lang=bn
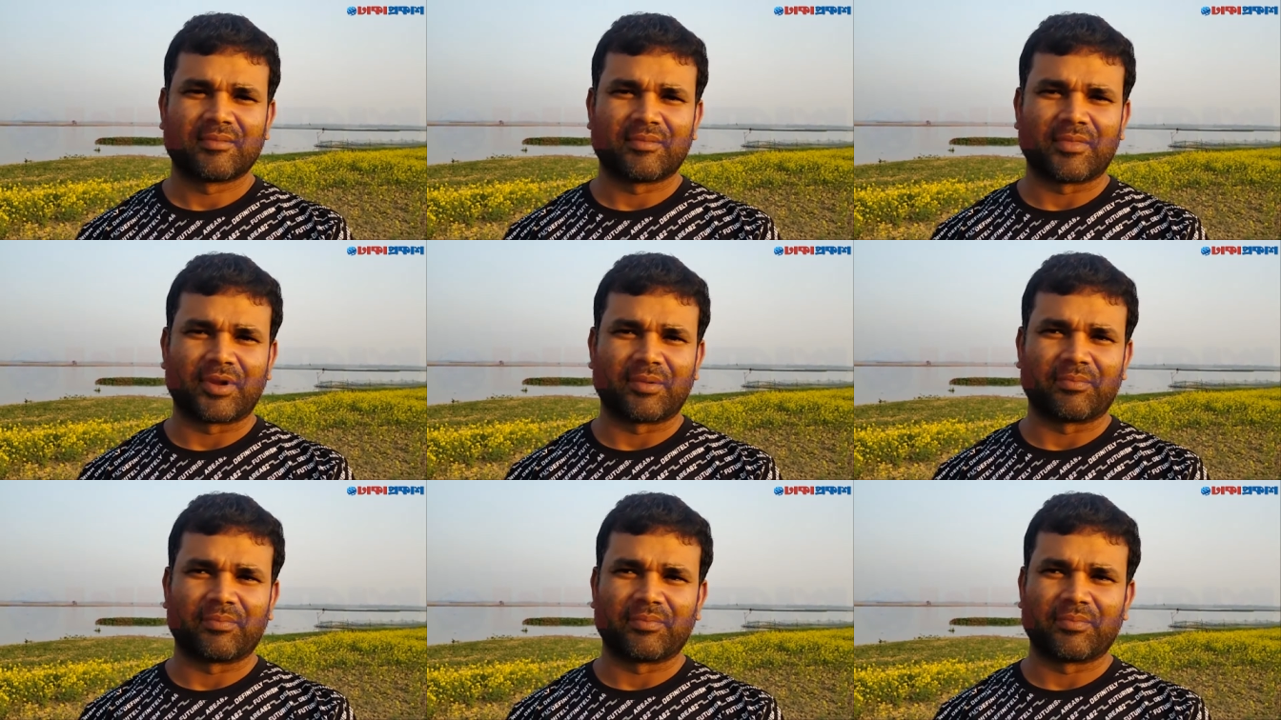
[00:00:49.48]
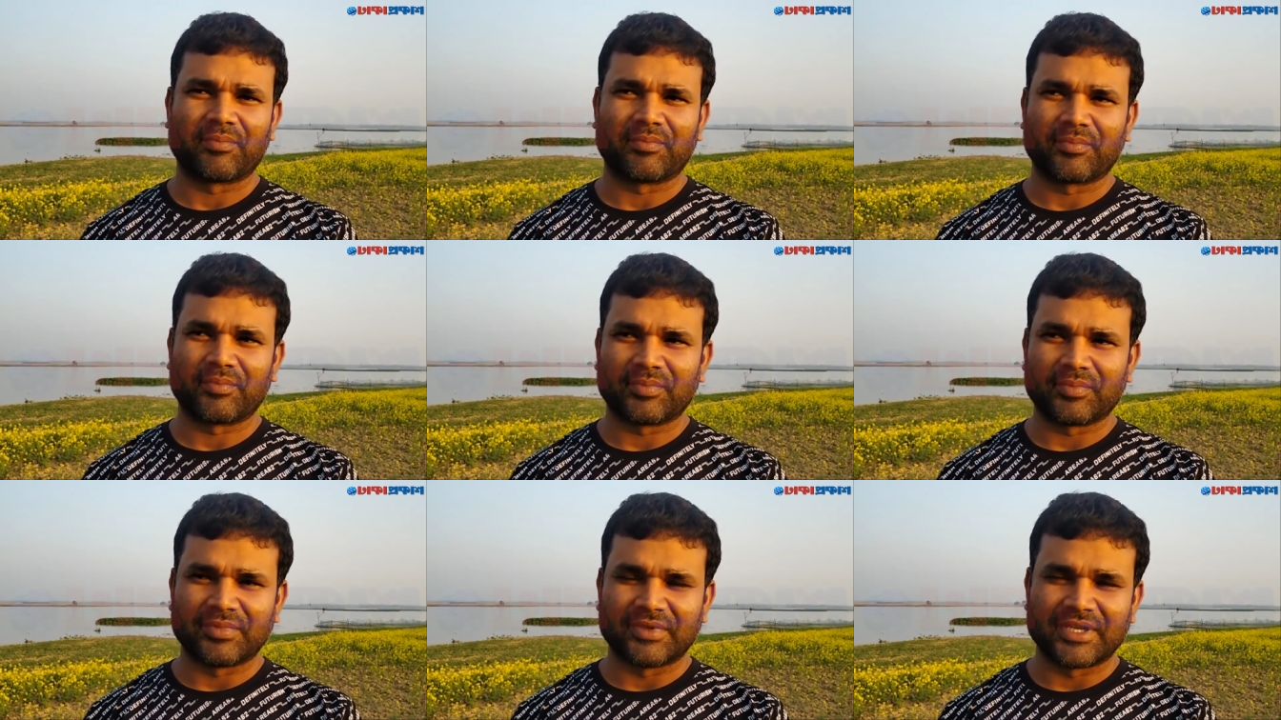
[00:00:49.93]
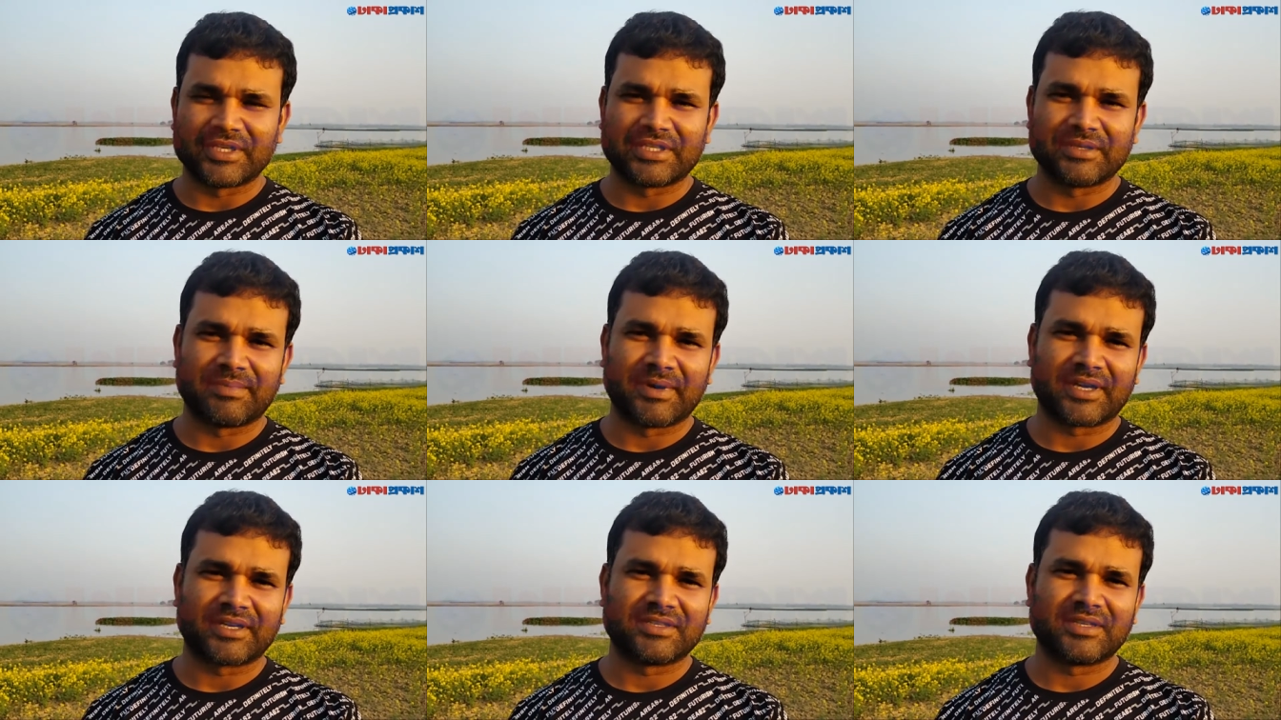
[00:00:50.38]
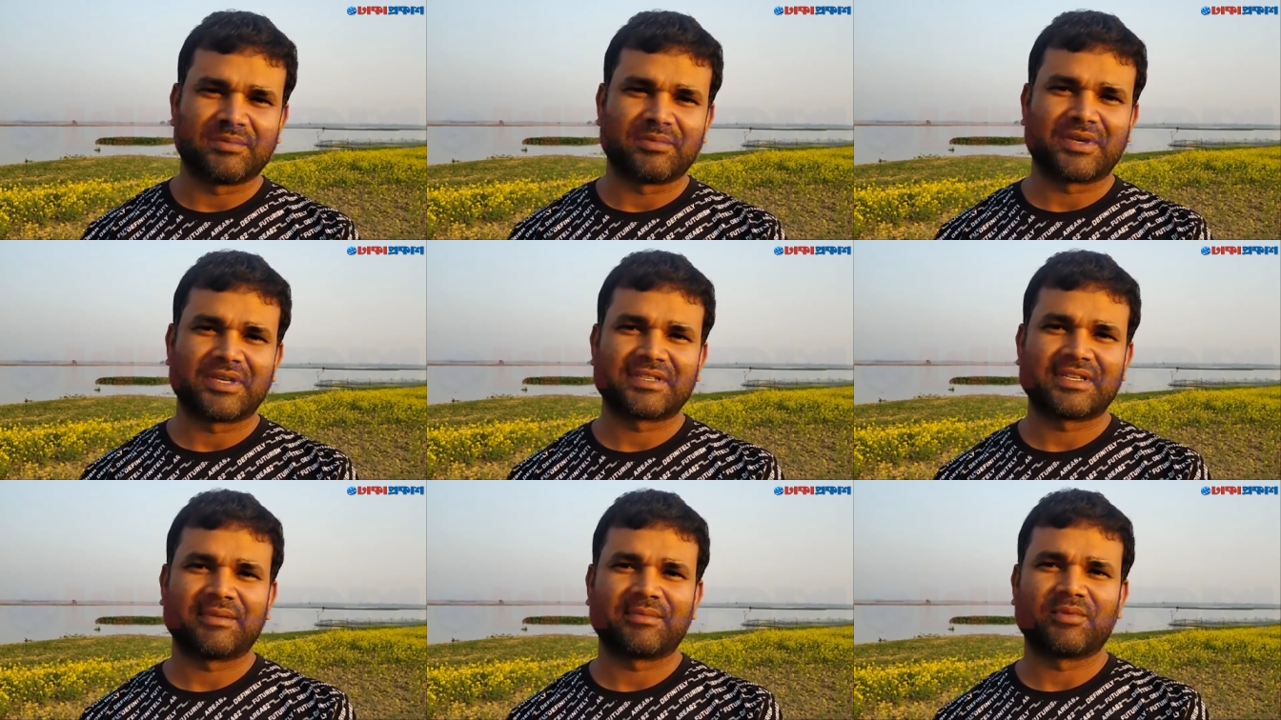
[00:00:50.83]
মানে দেশি পাখি
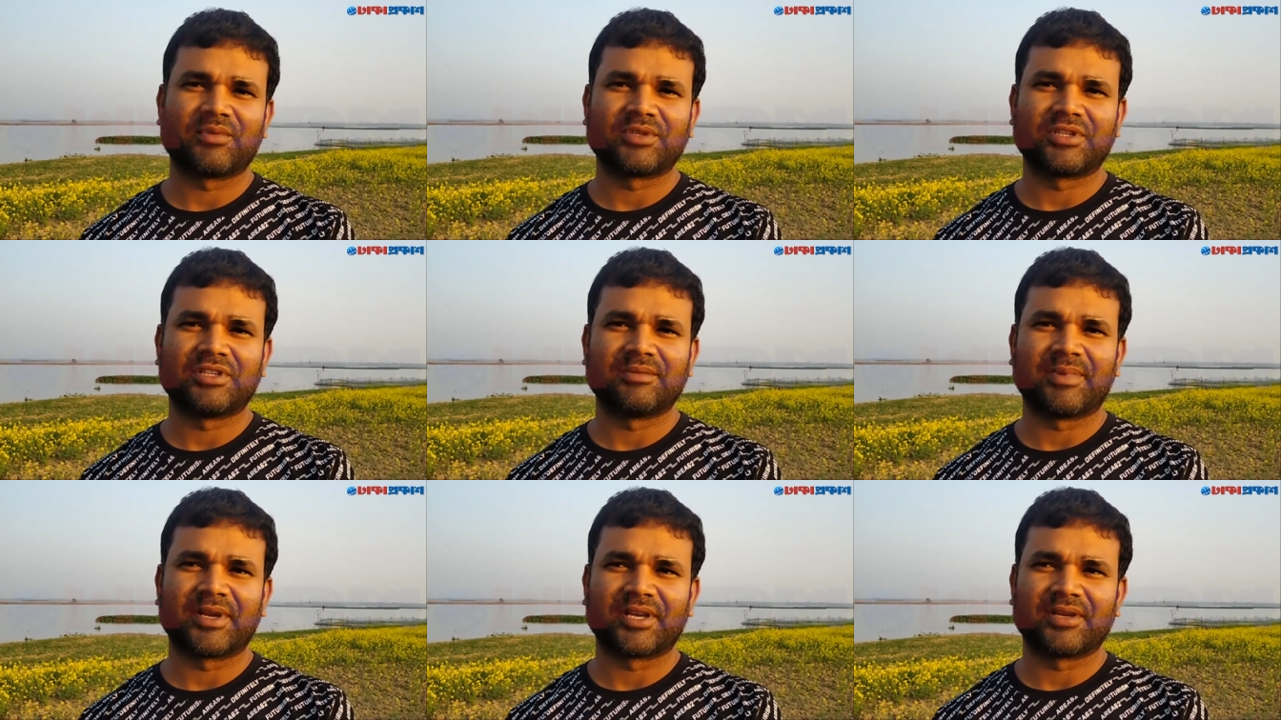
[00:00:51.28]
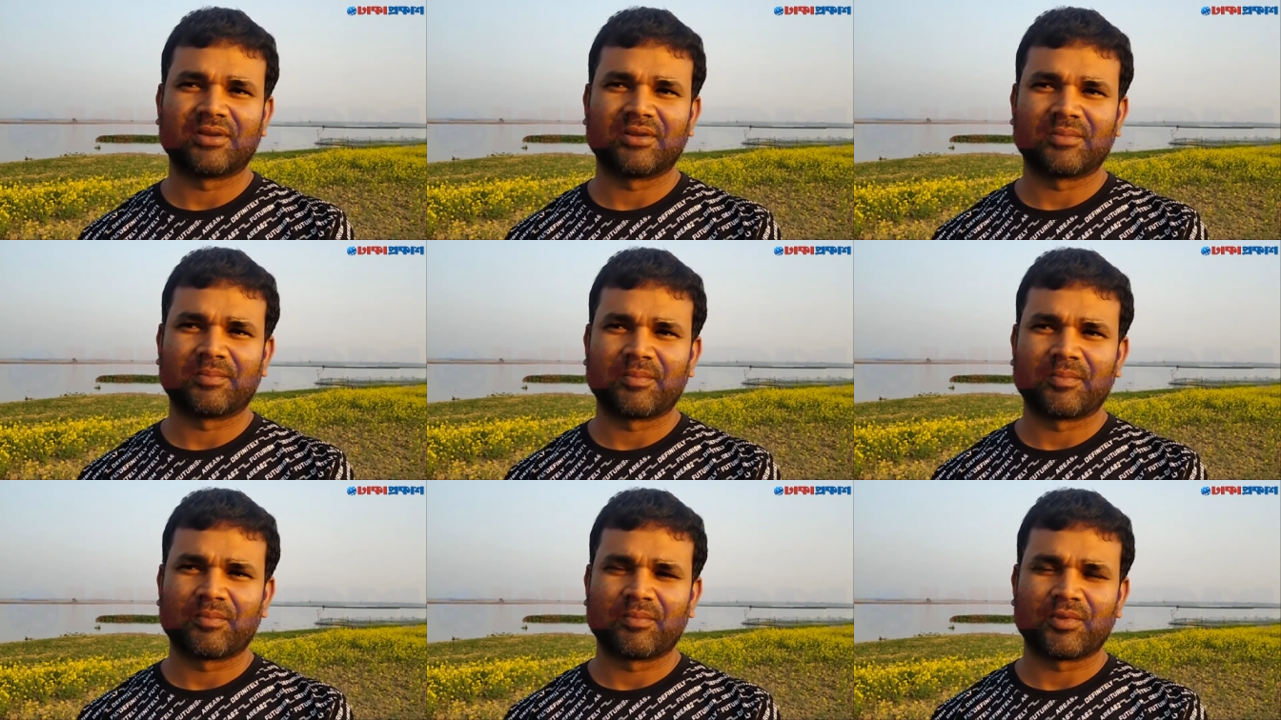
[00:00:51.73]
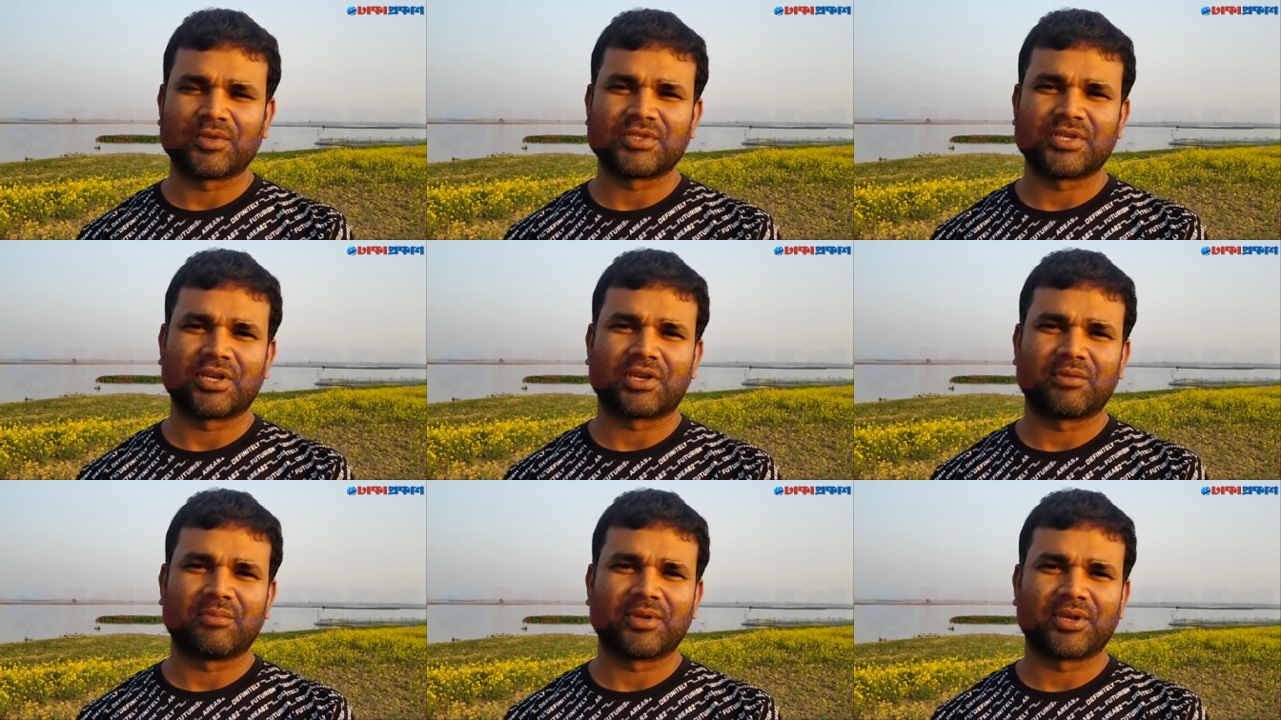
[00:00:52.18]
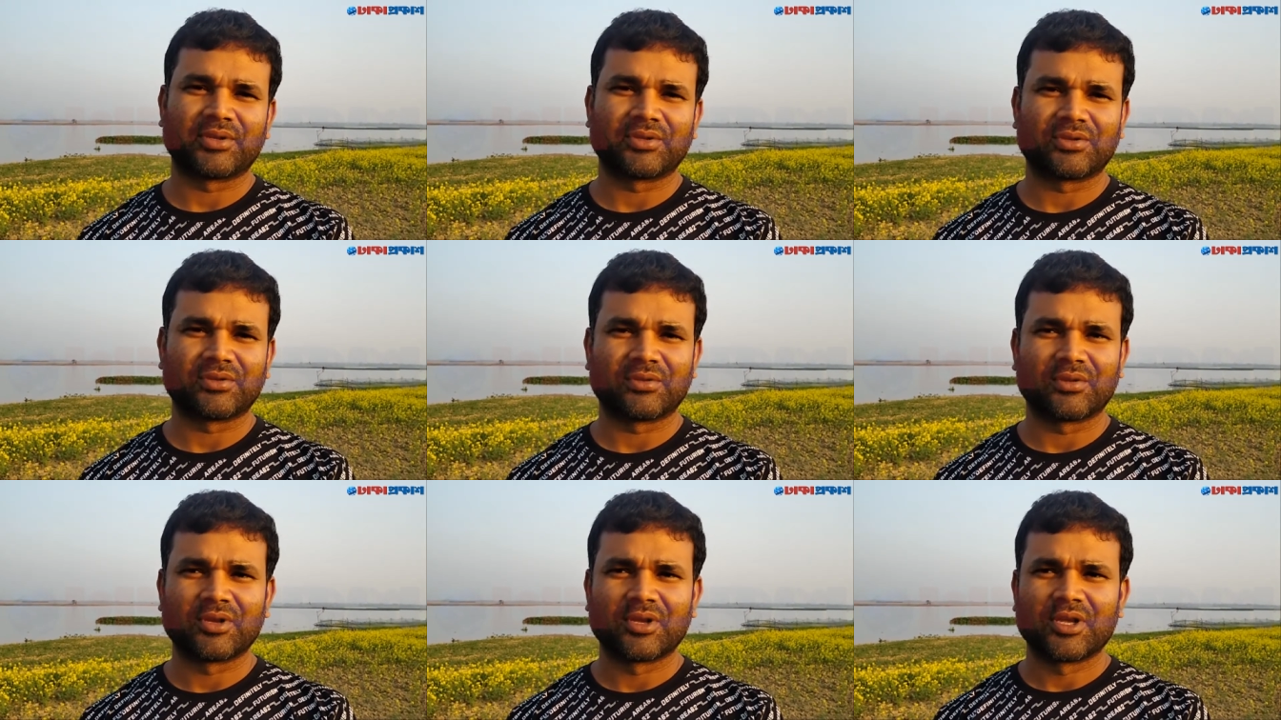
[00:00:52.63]
যেমন আছে এবং অতিথি পাখিও পর্যায়ক্রমে
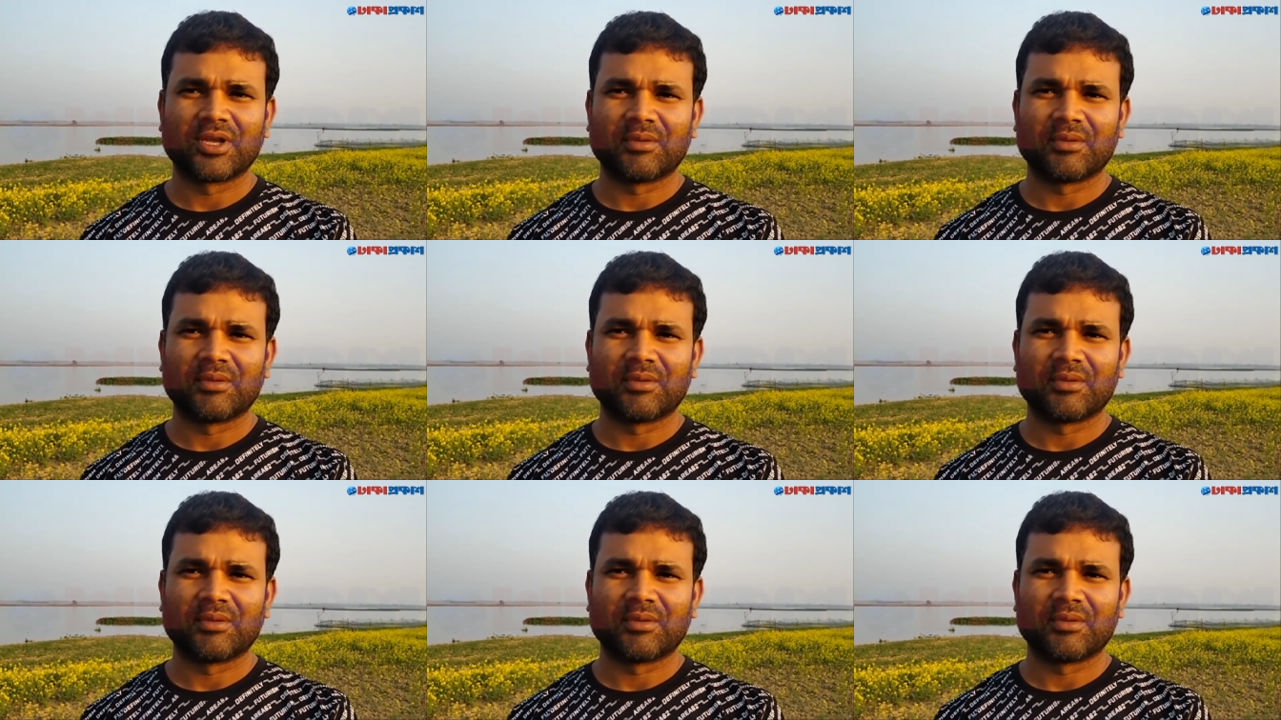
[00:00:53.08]
কিন্তু